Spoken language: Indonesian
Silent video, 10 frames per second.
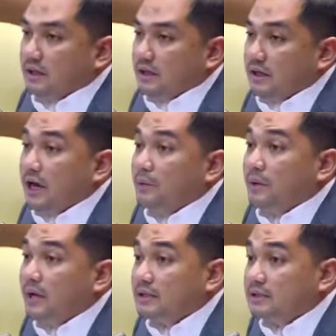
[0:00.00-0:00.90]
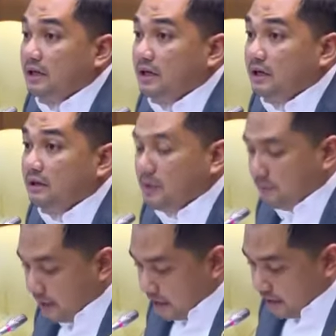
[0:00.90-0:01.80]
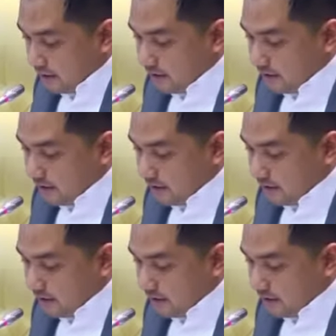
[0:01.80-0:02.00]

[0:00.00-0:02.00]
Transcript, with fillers: IHPS dari BPK yang